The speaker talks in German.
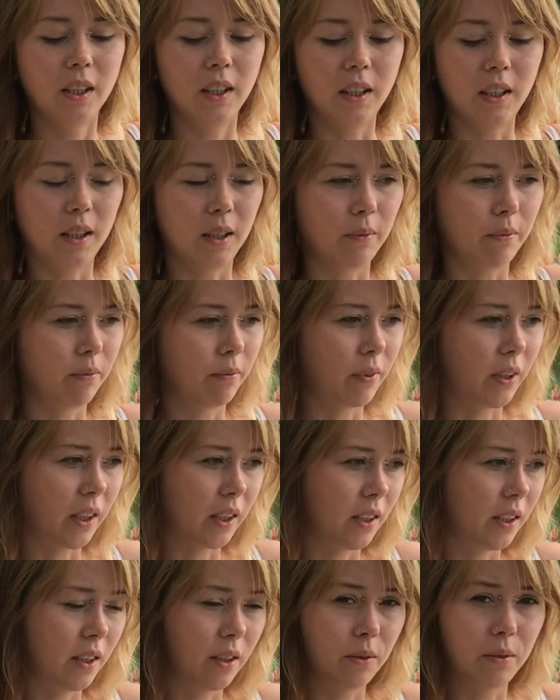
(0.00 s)
ähm,
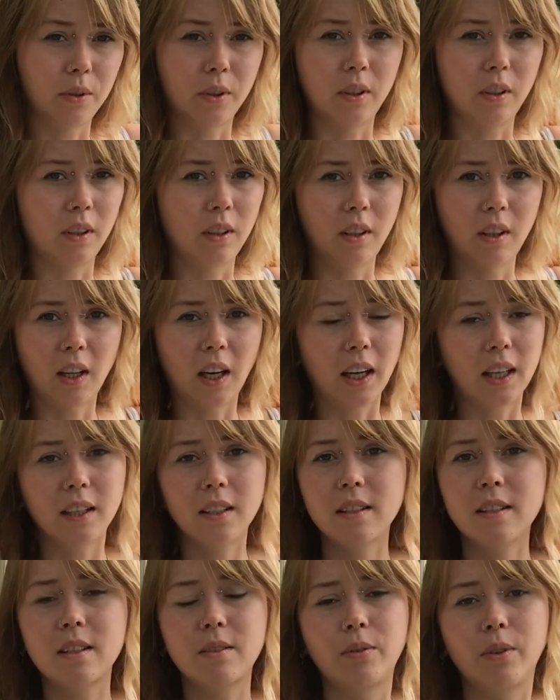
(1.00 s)
variieren von
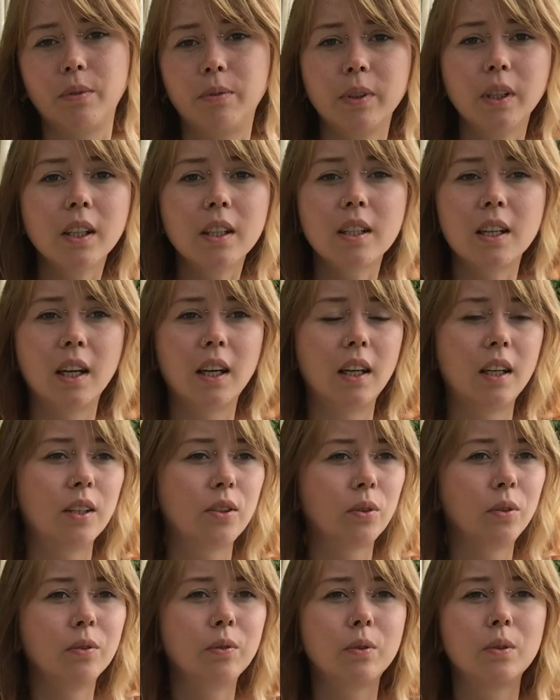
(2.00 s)
Angst,
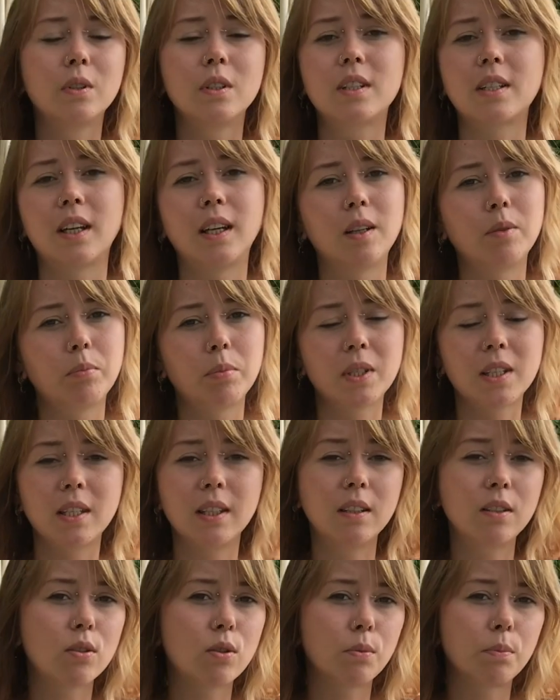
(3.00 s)
Verwirrtheit, Unwohlsein bis
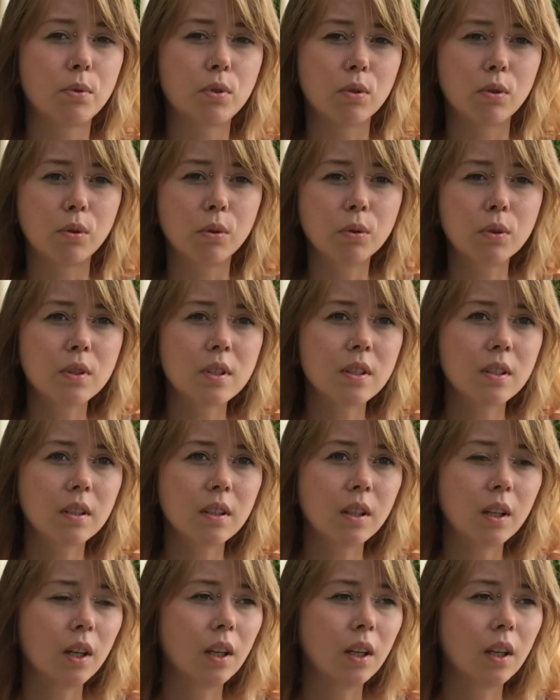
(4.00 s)
hin zu Psychosen.